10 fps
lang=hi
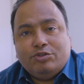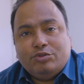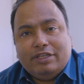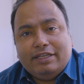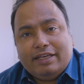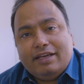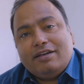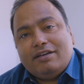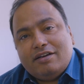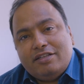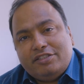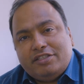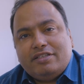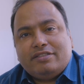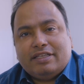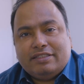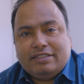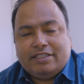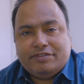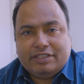यूरिन के कल्चर
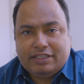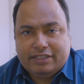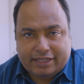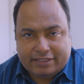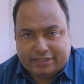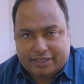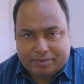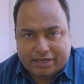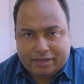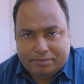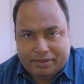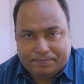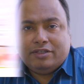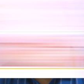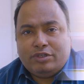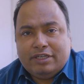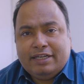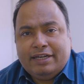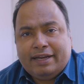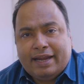सेंसिटिविटी टेस्ट के बारे में
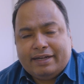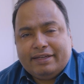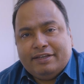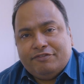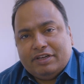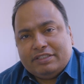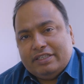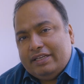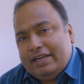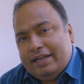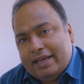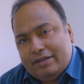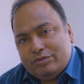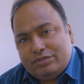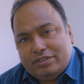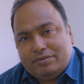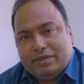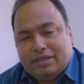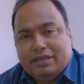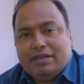यूरिनरी ट्रैक्ट इन्फेक्शन के डायग्नोसिस
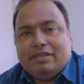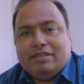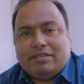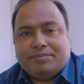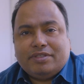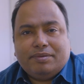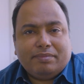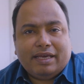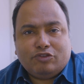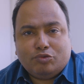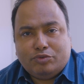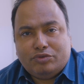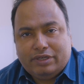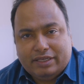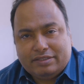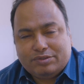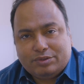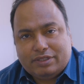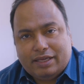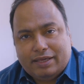में ये सबसे महत्वपूर्ण टेस्ट
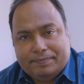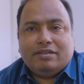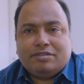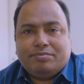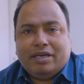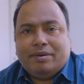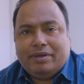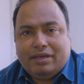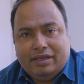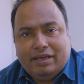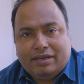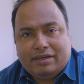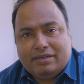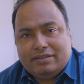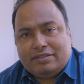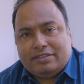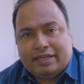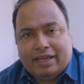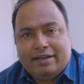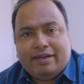होता है इसमें हमें एक
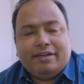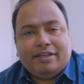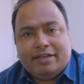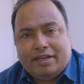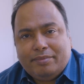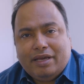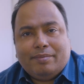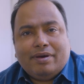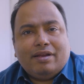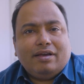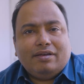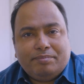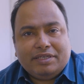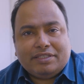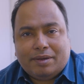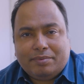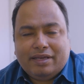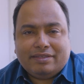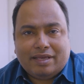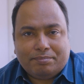स्टेराइल कंटेनर में हमारा पेशाब का
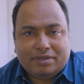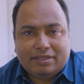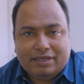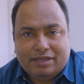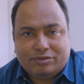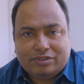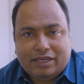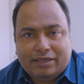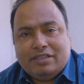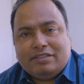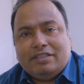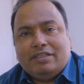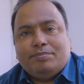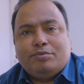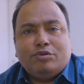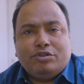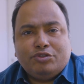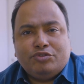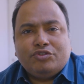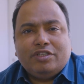एक सैंपल देना होता है इसकी रिपोर्ट
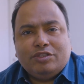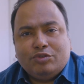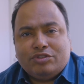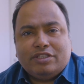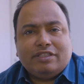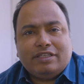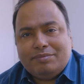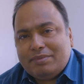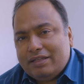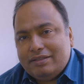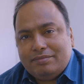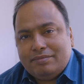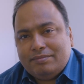यूजुअली दो से तीन बाद